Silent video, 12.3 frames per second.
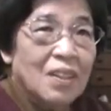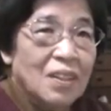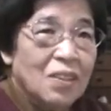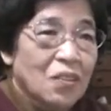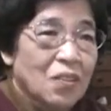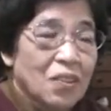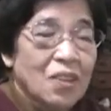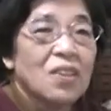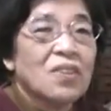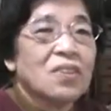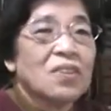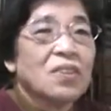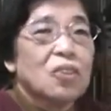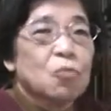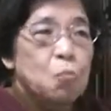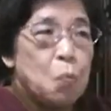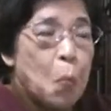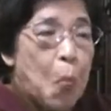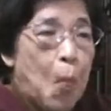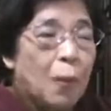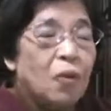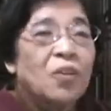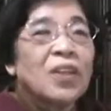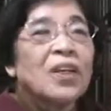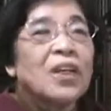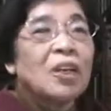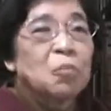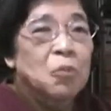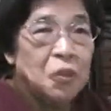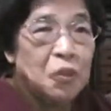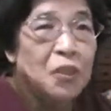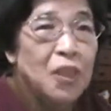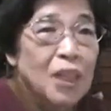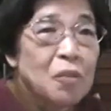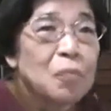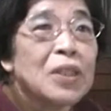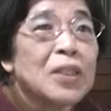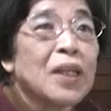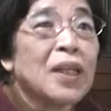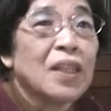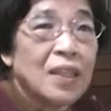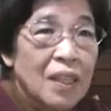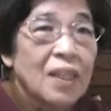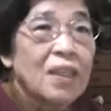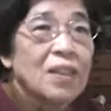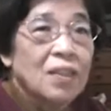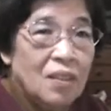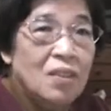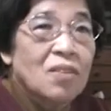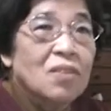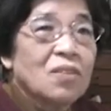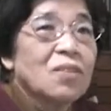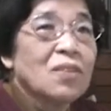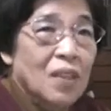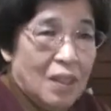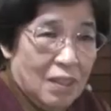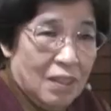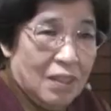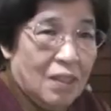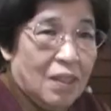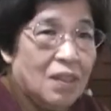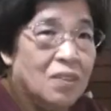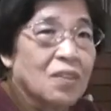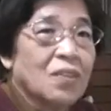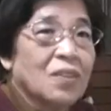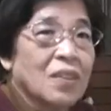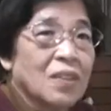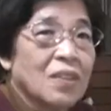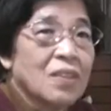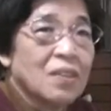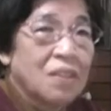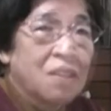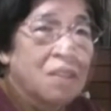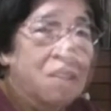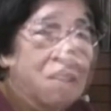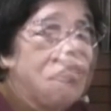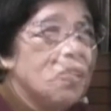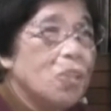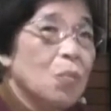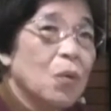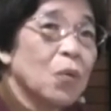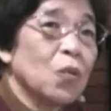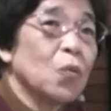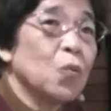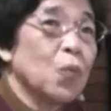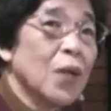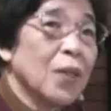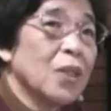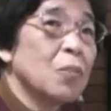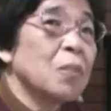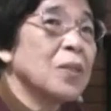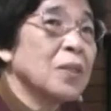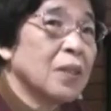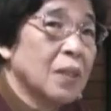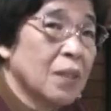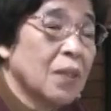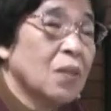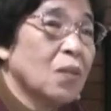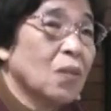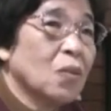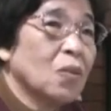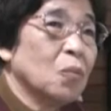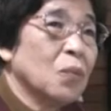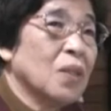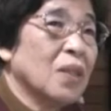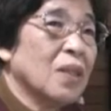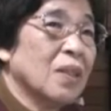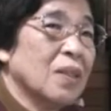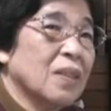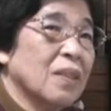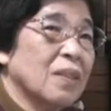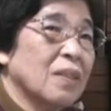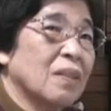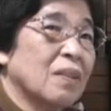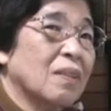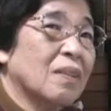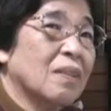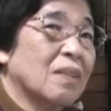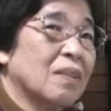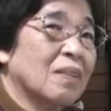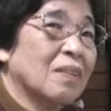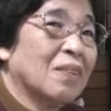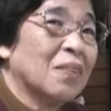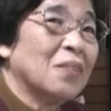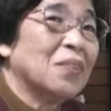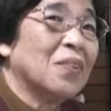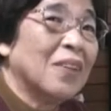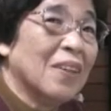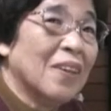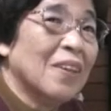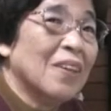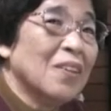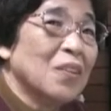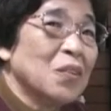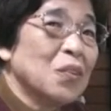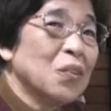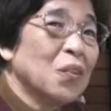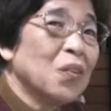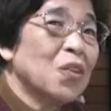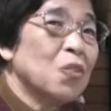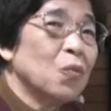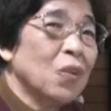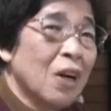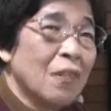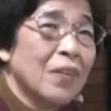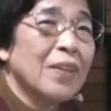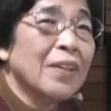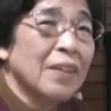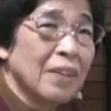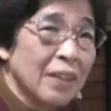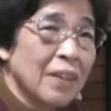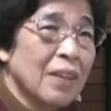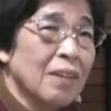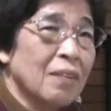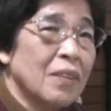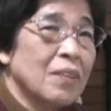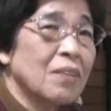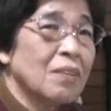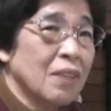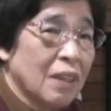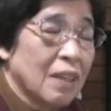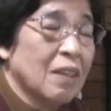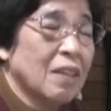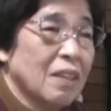その時には少し包帯なんかも少しありたからねそれでやった状態ですよねやっぱ子供も入ってましたから子供なんか「痛いよ」って言ってねその声も哀れでねかわいそうで